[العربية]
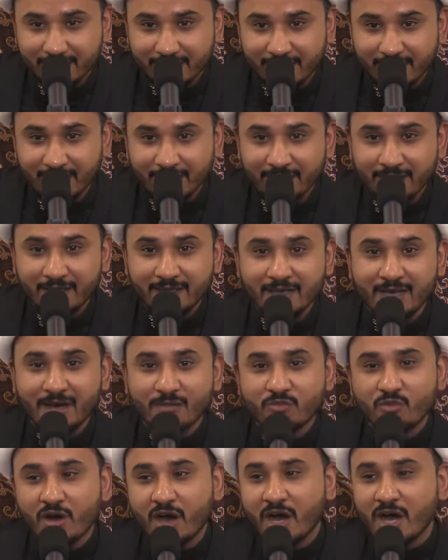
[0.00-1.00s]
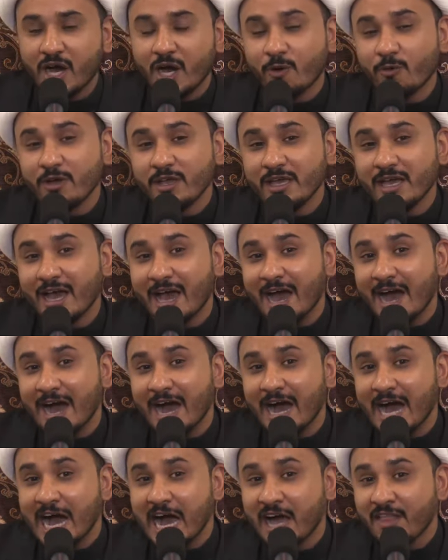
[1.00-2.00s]
قال لي يا معاوية
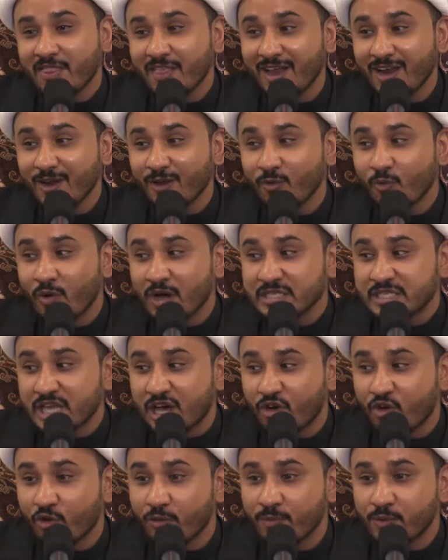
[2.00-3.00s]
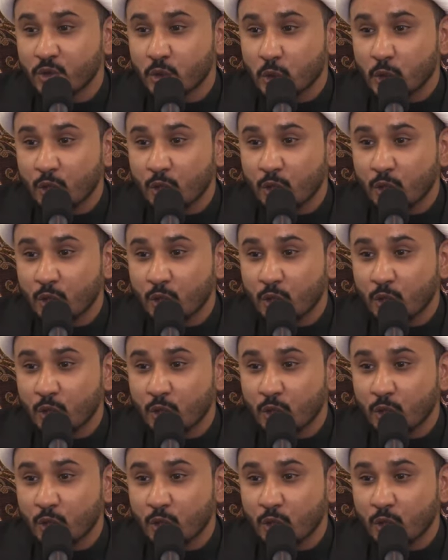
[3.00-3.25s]
أهذا الوزغ ابن